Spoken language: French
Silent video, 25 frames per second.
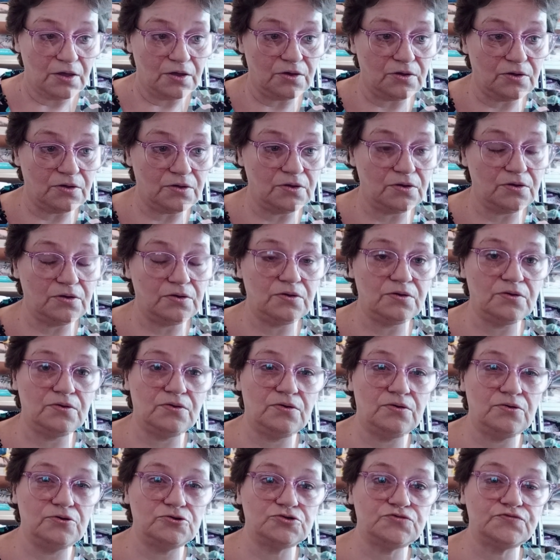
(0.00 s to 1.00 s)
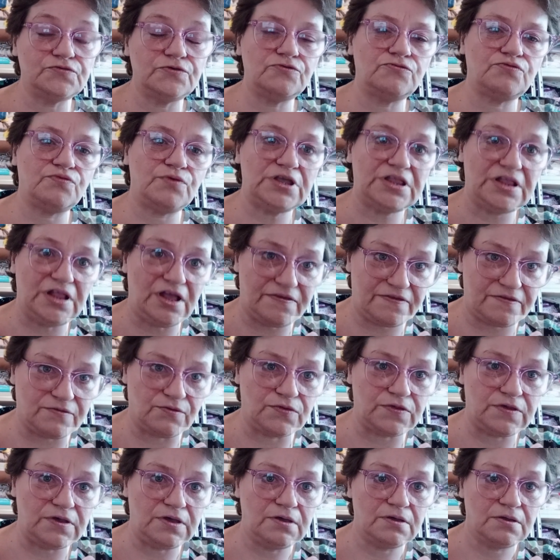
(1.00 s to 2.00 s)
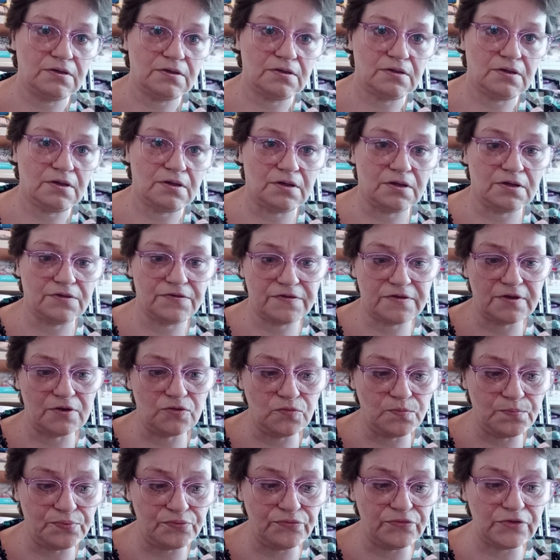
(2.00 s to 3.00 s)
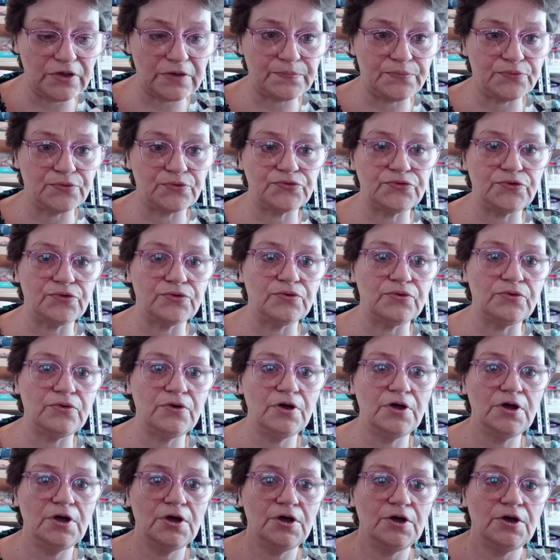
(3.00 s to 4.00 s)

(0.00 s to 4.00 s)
je vous souhaite la santé. Hein. C'est le plus important.